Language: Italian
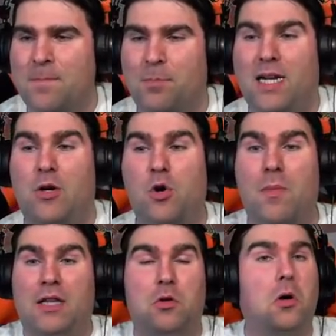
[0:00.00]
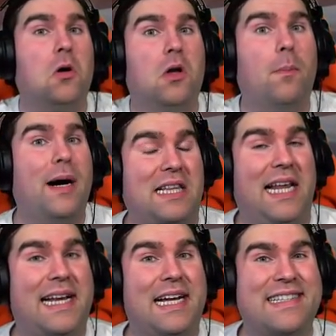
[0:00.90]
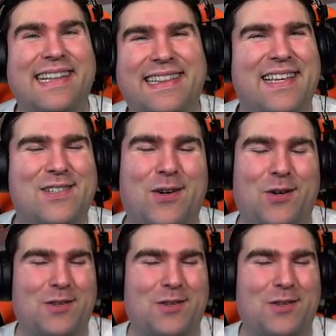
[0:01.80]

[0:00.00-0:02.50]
Mi raccomando, parte la caccia al tesoro,